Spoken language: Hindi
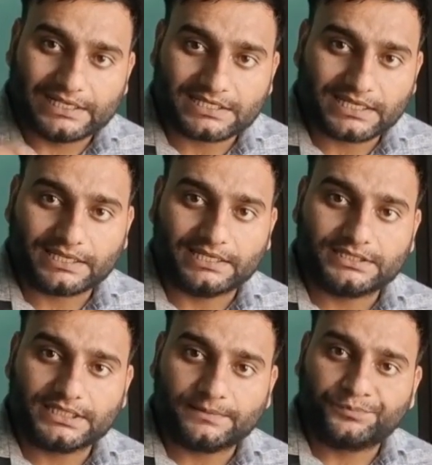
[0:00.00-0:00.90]
डीसीए
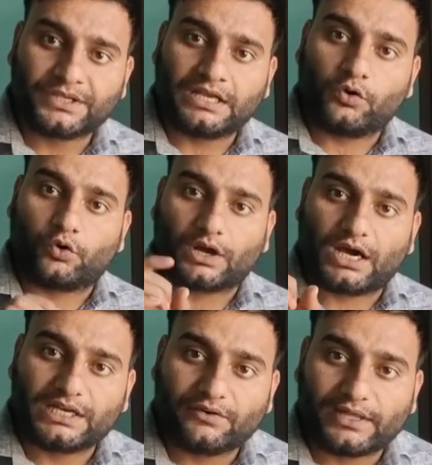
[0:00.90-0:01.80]
कीजिए और
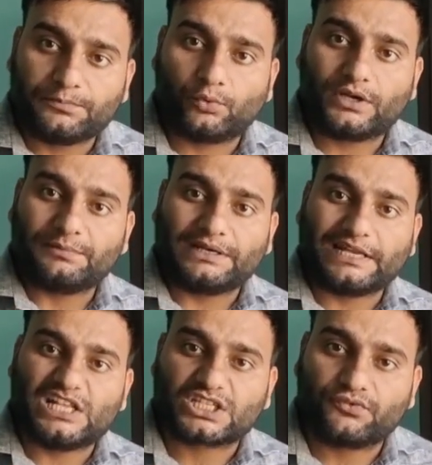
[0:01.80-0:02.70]
आने वाले बुलन में
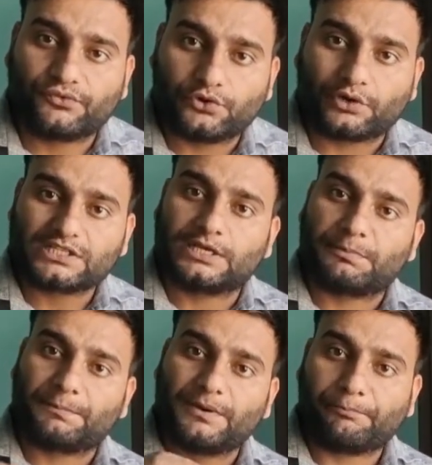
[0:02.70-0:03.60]
टेंशन फ्री होकर सिर्फ
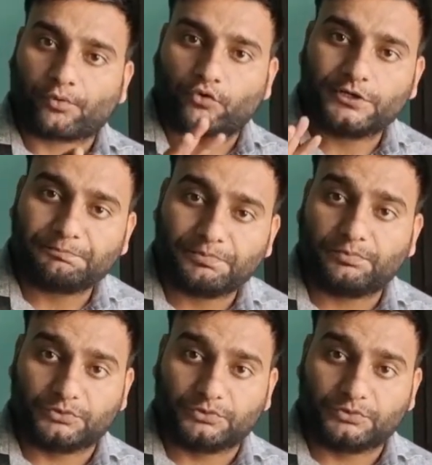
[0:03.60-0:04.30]
अपने प्रॉफिट